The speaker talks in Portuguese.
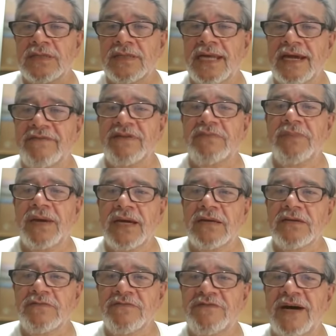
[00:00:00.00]
David
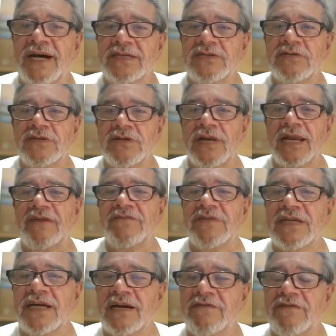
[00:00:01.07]
Bannon faz com que Olavo
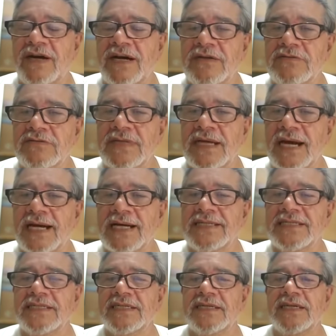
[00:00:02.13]
de Carvalho traga
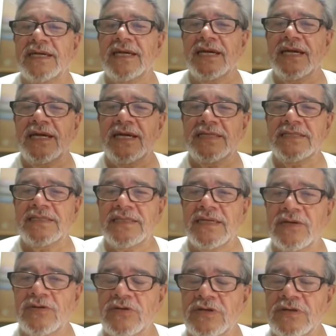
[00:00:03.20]
esse, esse
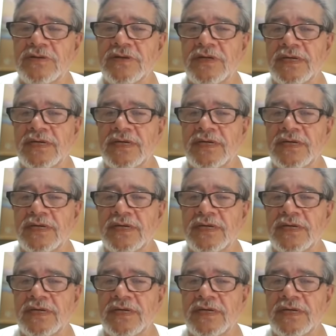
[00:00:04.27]
senhor,